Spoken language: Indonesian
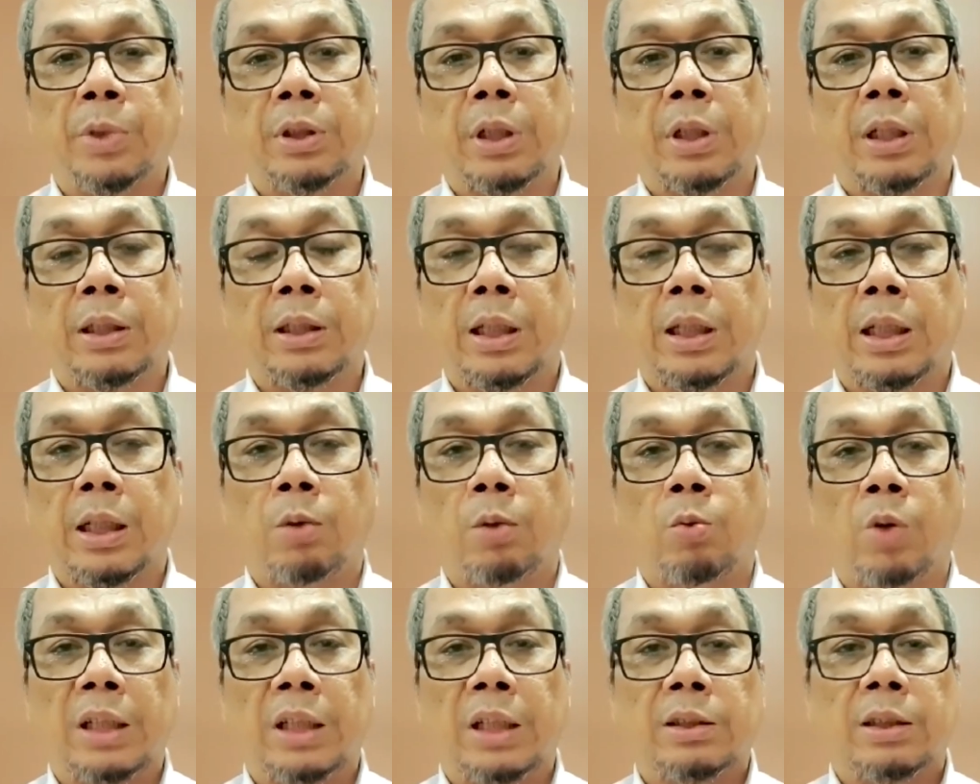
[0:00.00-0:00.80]

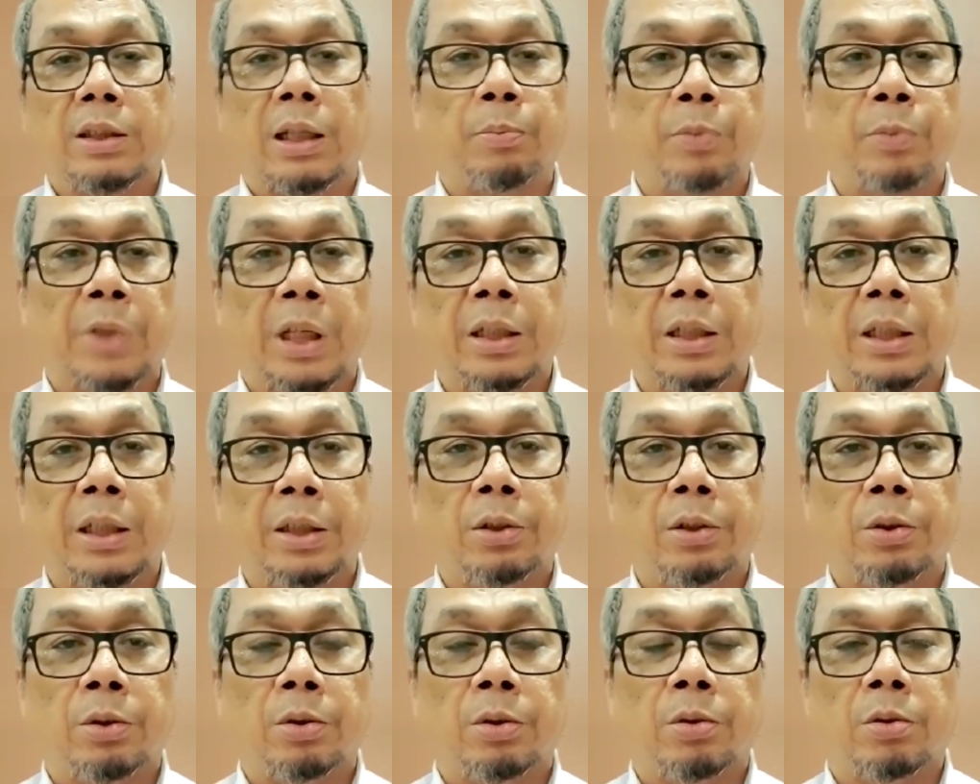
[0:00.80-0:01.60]
misalnya WhatsApp tadi
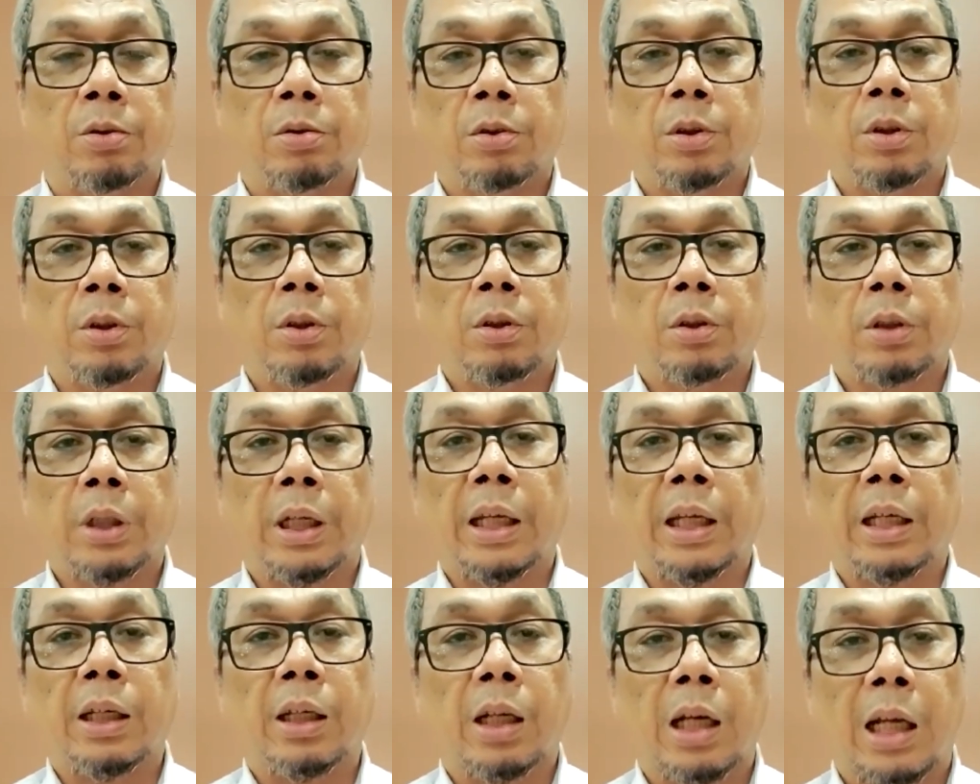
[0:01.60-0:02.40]
itu,
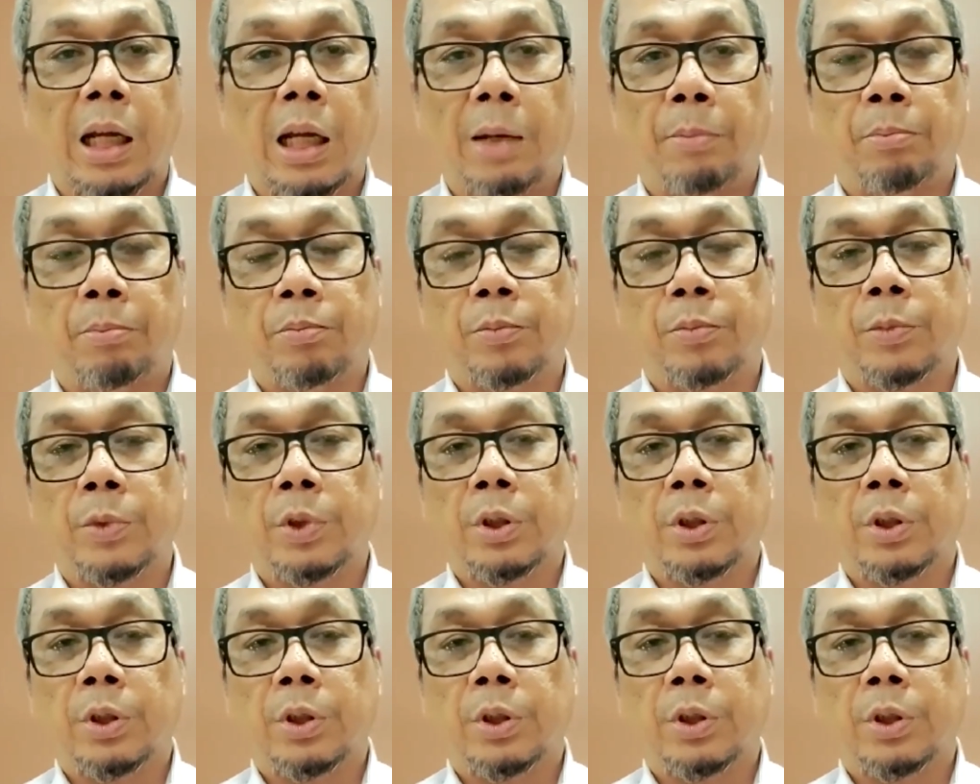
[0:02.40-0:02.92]
Telegram,